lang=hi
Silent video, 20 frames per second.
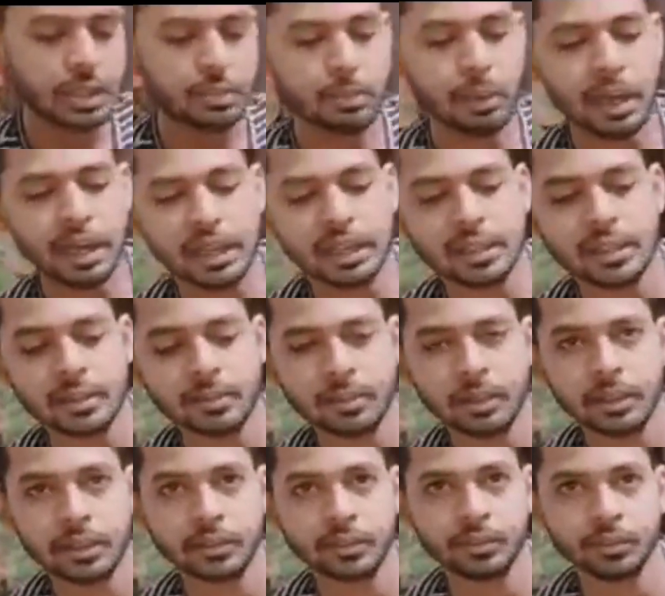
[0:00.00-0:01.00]
ये बारह रील में
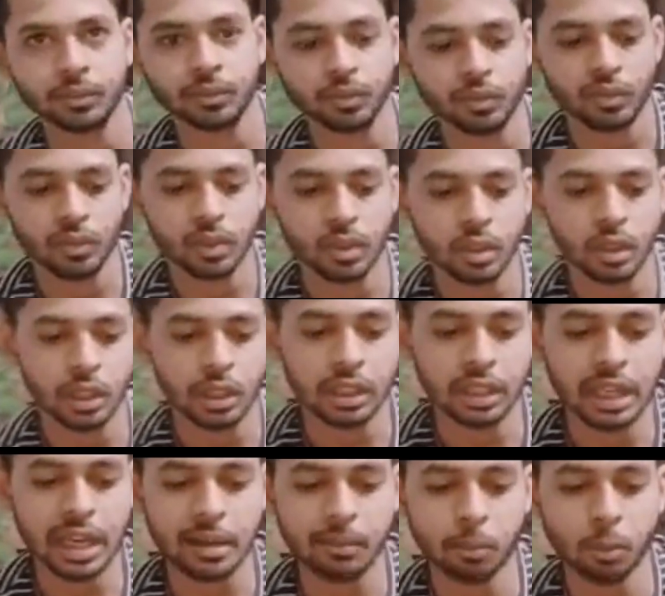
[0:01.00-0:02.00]
ये
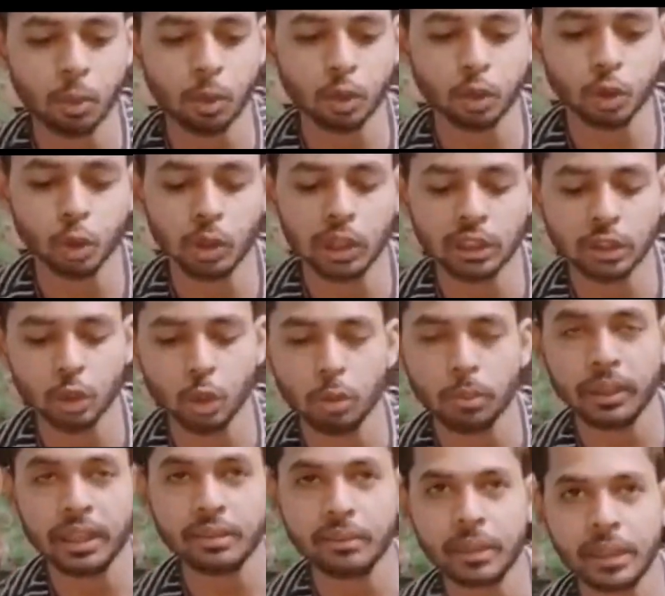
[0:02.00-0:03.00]
आपको सोलह सौ
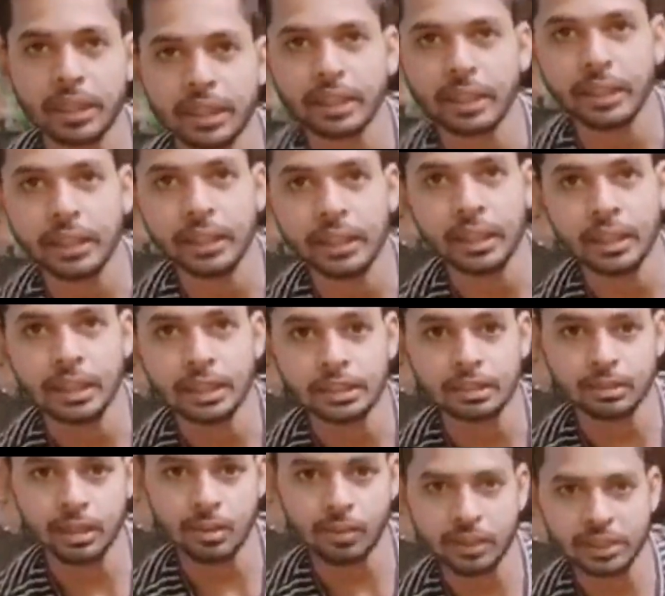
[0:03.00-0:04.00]
रुपये की पड़ेगी
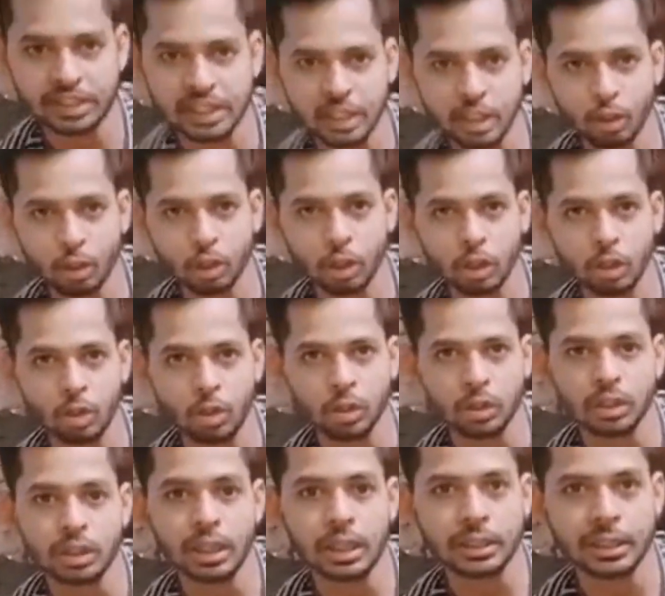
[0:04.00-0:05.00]
इसमें आप अच्छी लोगे और
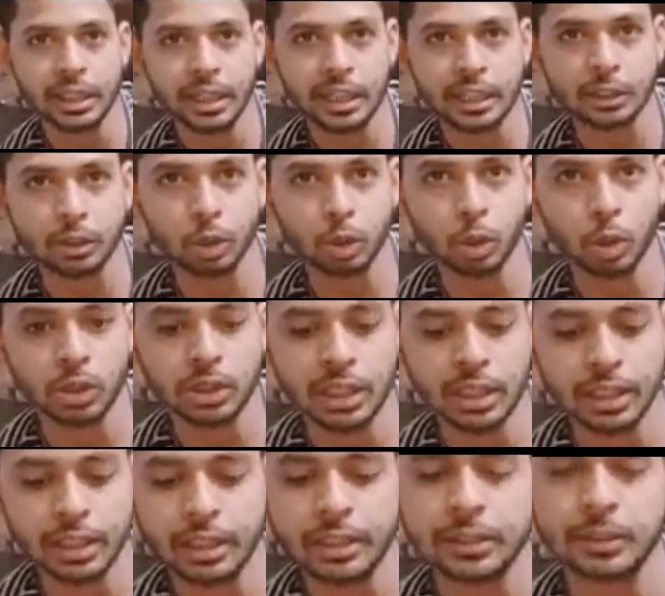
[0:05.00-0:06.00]
1800 2000
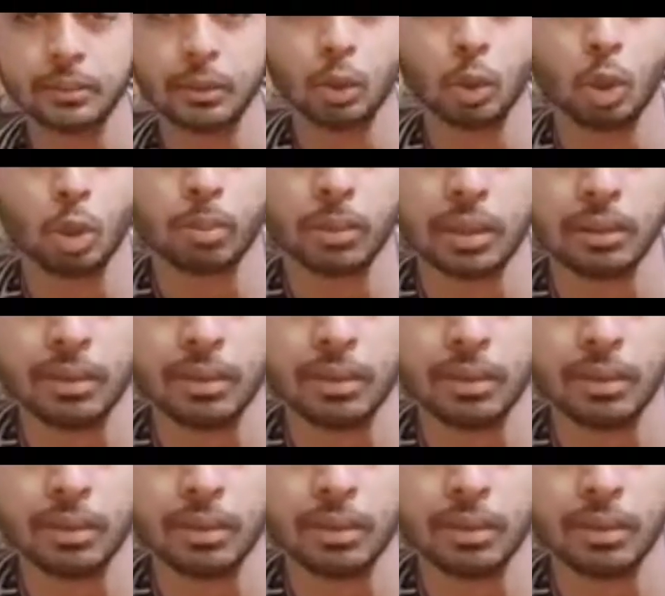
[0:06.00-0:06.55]
की इसमें नॉर्मल